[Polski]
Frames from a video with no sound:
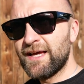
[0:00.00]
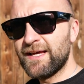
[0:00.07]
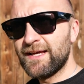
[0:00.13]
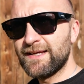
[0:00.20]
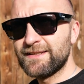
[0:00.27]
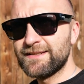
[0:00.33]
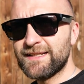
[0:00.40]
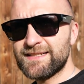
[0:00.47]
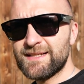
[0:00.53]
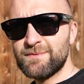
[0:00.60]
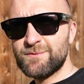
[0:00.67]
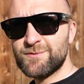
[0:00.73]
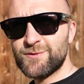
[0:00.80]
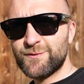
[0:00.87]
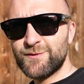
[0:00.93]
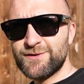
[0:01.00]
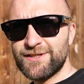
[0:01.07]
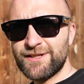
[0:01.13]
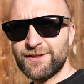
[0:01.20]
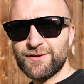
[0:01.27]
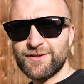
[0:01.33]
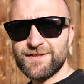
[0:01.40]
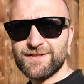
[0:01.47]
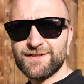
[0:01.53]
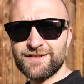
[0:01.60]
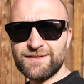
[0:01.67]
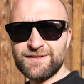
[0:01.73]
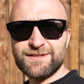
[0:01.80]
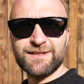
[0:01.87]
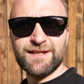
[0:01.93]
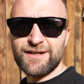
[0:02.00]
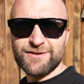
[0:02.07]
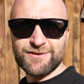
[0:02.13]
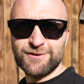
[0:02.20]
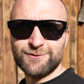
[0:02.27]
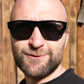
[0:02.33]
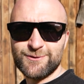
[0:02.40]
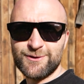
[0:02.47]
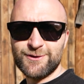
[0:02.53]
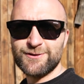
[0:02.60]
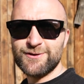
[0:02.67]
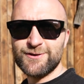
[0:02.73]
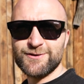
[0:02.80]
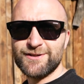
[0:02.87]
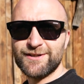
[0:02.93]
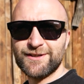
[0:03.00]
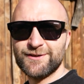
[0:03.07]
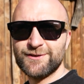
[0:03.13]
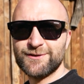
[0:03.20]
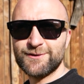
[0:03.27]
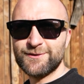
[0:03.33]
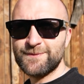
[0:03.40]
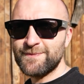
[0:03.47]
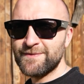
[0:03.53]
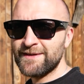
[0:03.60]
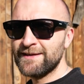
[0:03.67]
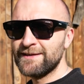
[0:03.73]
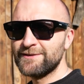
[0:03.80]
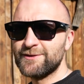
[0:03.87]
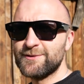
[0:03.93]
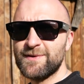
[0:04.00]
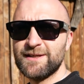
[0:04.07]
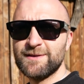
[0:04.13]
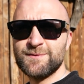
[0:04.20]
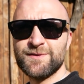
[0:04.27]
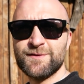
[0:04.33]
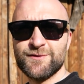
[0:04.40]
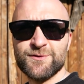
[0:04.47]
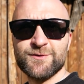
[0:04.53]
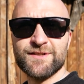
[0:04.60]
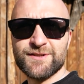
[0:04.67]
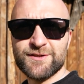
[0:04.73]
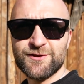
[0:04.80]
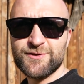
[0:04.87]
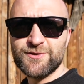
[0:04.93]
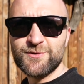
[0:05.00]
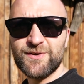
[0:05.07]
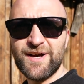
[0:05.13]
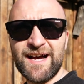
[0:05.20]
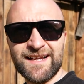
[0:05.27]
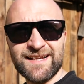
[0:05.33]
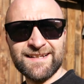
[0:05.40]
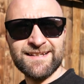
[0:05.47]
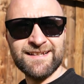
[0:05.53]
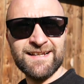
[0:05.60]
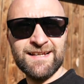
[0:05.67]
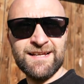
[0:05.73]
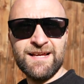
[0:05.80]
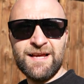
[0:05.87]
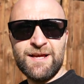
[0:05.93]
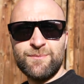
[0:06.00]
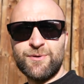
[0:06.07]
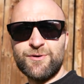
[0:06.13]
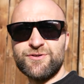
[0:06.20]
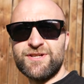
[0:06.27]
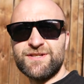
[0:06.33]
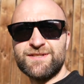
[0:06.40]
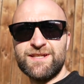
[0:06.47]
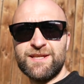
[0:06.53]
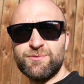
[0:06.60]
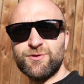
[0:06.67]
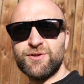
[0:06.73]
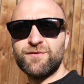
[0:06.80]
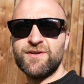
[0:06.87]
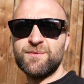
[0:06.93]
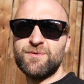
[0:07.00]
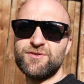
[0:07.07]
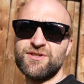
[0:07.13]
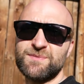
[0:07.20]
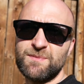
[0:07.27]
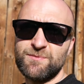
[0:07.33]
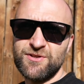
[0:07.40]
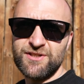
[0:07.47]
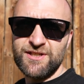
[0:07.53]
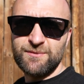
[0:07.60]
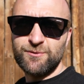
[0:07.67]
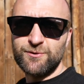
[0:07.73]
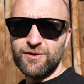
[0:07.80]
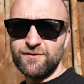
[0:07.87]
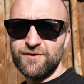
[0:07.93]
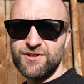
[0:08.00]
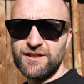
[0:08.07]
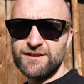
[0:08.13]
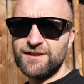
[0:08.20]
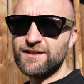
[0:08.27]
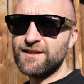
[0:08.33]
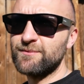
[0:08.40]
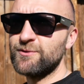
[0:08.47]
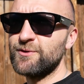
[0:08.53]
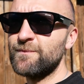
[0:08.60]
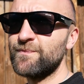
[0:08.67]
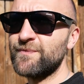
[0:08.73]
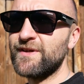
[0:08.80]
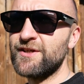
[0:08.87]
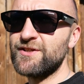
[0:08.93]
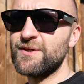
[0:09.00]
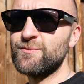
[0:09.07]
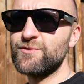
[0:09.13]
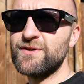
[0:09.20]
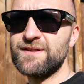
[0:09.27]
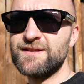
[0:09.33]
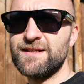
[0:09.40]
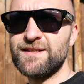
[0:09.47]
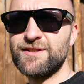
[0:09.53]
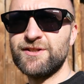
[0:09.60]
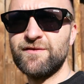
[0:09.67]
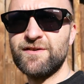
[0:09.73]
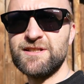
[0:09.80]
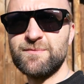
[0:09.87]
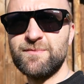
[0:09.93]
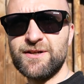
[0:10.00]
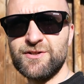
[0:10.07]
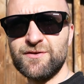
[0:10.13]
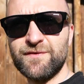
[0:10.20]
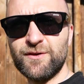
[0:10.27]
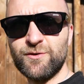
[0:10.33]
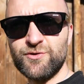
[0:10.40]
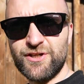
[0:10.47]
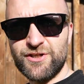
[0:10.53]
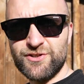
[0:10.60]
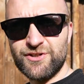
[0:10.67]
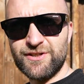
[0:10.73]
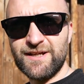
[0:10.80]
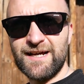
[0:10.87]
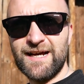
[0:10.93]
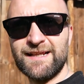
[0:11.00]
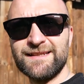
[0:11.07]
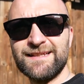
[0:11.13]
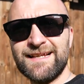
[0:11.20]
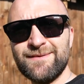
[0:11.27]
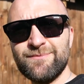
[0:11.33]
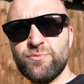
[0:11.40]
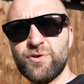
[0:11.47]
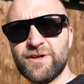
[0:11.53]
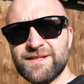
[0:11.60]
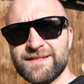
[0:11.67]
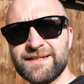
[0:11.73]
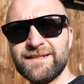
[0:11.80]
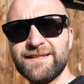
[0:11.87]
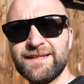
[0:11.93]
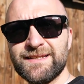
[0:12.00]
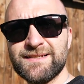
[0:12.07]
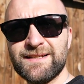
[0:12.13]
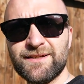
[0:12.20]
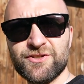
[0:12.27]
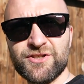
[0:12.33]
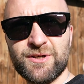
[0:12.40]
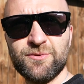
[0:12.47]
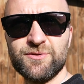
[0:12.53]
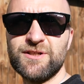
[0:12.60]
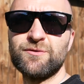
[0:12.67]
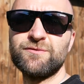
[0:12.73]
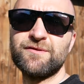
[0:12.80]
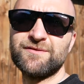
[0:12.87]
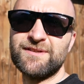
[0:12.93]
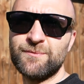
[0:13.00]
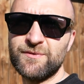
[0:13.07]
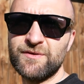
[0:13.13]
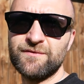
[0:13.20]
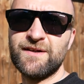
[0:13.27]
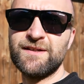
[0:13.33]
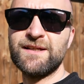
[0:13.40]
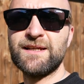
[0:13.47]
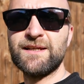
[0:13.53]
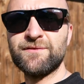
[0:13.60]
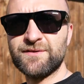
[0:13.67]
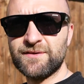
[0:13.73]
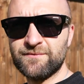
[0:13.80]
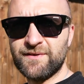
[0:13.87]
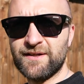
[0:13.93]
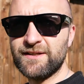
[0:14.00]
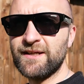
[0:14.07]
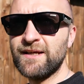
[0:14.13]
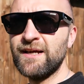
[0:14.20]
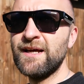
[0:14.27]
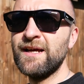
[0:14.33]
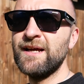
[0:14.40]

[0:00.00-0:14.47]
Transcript: e, na samym suficie i to jest y, strasznie dużo i czegoś takiego normalnie bym się w życiu nie zgodził, ale Podczas tej budowy i podczas poprzedniej budowy 3 lata temu Kasia musiała zrezygnować z bardzo wielu rzeczy, a na błazyrii jej zależało zarówno w tamtym wanie, jak i w tym wanie.